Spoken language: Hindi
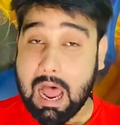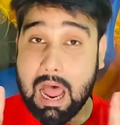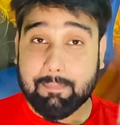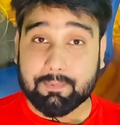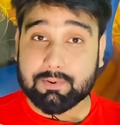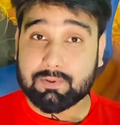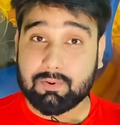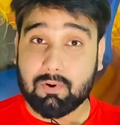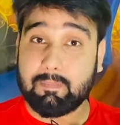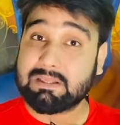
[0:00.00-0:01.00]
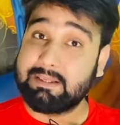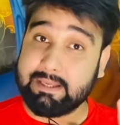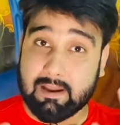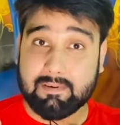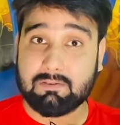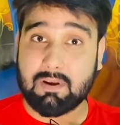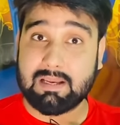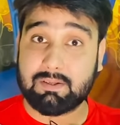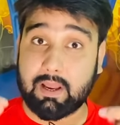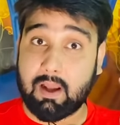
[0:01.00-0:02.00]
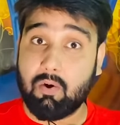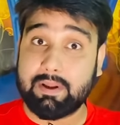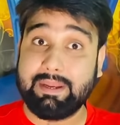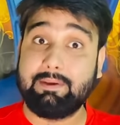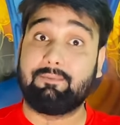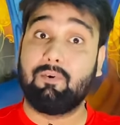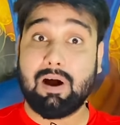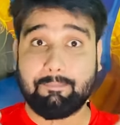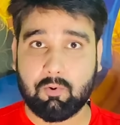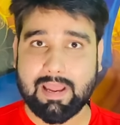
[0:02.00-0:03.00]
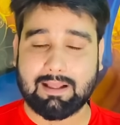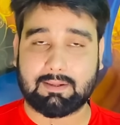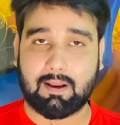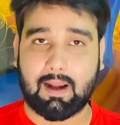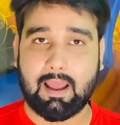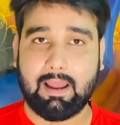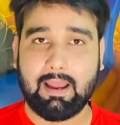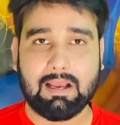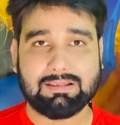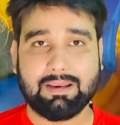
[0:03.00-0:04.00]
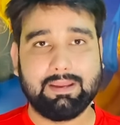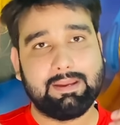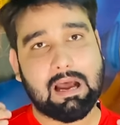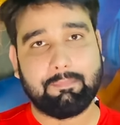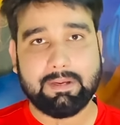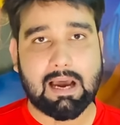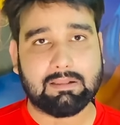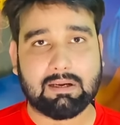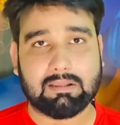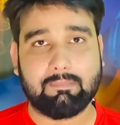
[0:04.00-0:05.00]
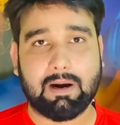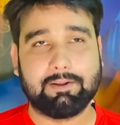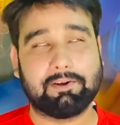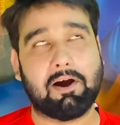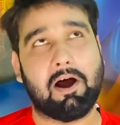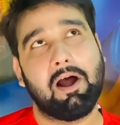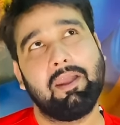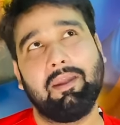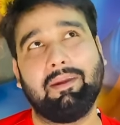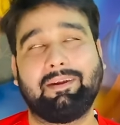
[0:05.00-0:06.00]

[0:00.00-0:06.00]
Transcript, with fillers: आप उसको बस ये विजुलाइज कर रहे हो कि वो आपको याद कर रहा है ऐसा नहीं कि आप ही याद करने बैठ जाना हाय